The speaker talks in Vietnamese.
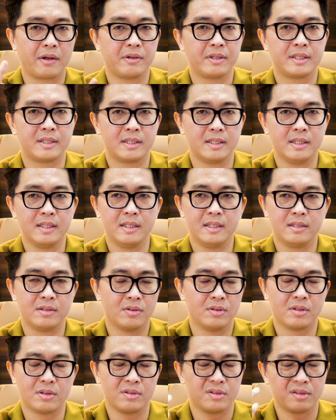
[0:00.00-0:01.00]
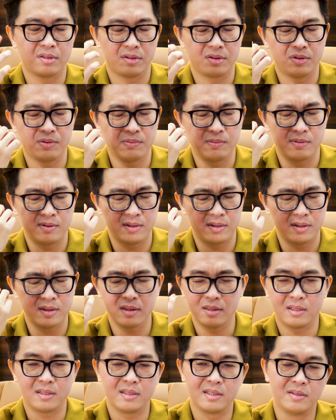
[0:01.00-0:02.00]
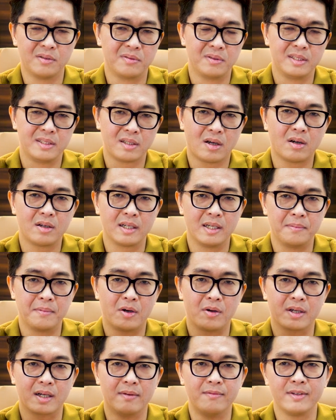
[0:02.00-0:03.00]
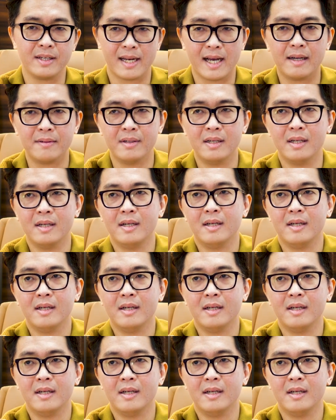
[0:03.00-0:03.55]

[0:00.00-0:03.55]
KYC rồi nói, nói chung rất rất nhiều lý do để mà họ cấm Việt Nam